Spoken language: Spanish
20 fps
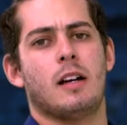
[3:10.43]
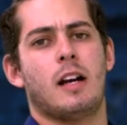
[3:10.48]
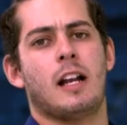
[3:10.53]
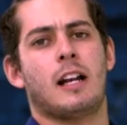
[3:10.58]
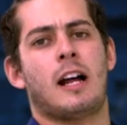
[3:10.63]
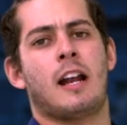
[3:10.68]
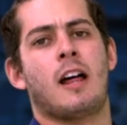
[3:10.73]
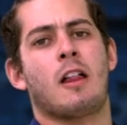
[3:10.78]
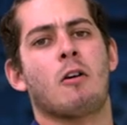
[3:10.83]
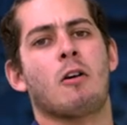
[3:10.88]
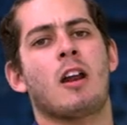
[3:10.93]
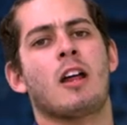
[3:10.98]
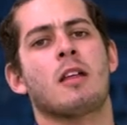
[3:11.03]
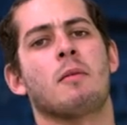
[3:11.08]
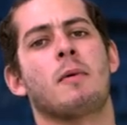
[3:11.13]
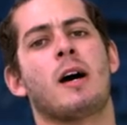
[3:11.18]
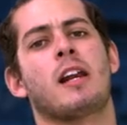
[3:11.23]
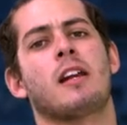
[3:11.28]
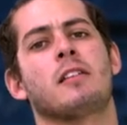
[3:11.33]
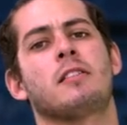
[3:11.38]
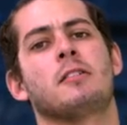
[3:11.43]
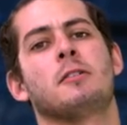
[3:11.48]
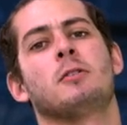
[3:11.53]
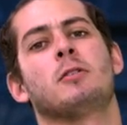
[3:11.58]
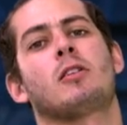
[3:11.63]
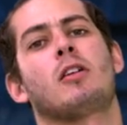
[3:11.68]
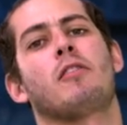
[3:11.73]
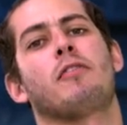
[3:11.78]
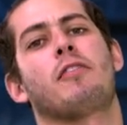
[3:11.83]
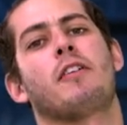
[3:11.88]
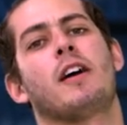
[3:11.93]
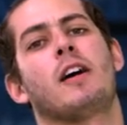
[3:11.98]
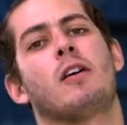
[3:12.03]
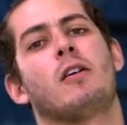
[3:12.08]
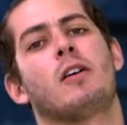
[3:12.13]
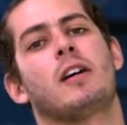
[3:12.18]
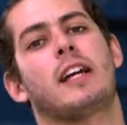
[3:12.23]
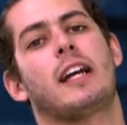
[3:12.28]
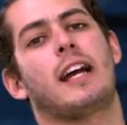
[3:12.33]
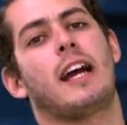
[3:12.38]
El ganador además recibe un trofeo